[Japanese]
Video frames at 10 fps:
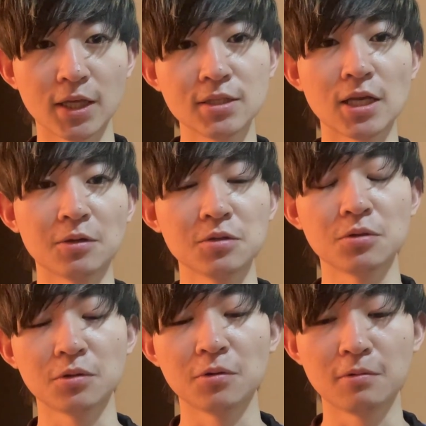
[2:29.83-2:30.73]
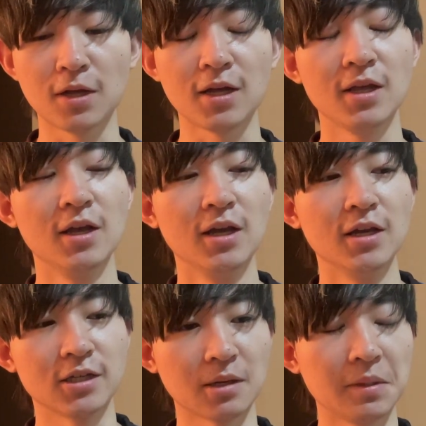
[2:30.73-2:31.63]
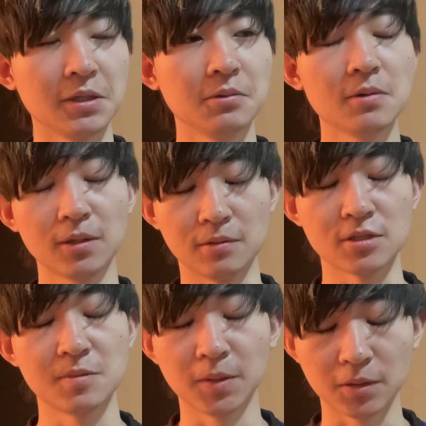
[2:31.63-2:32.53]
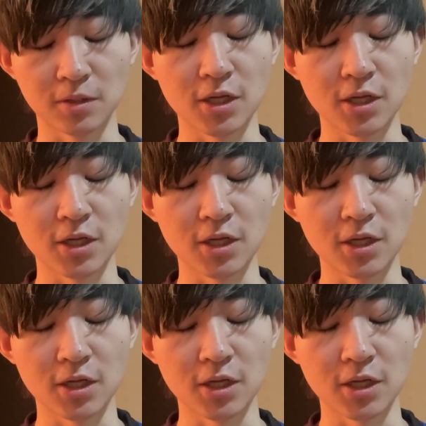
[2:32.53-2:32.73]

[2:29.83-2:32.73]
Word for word: 現在の状況は、ヒカマに動画のすべての